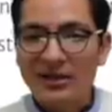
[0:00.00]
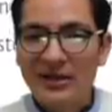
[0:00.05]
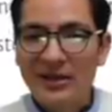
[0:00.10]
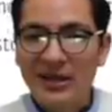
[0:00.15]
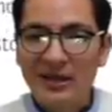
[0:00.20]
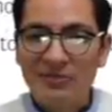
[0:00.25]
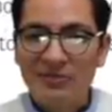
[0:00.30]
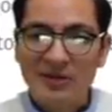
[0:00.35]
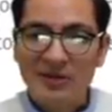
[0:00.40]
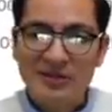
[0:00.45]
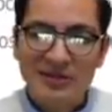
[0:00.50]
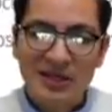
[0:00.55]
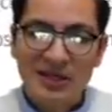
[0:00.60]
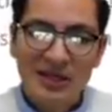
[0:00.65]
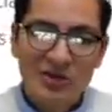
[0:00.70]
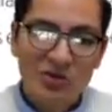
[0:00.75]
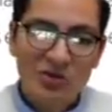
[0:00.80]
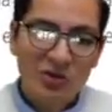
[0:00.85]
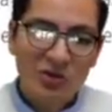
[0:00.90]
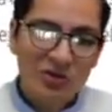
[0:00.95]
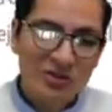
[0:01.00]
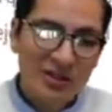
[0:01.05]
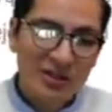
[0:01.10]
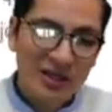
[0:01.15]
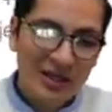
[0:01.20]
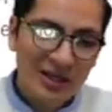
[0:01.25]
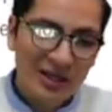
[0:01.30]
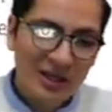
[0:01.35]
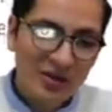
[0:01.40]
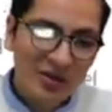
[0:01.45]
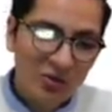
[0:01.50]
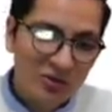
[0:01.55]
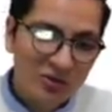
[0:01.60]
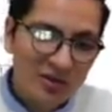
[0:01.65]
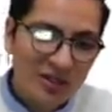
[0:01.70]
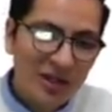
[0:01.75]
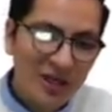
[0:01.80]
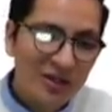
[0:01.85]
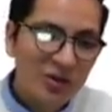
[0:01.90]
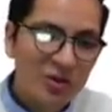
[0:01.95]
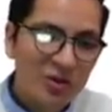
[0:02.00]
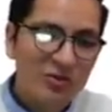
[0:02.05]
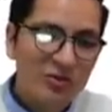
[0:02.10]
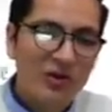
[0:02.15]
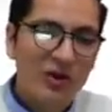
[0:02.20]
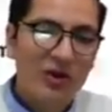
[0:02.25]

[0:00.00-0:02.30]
de mis nietos y de tus nietos.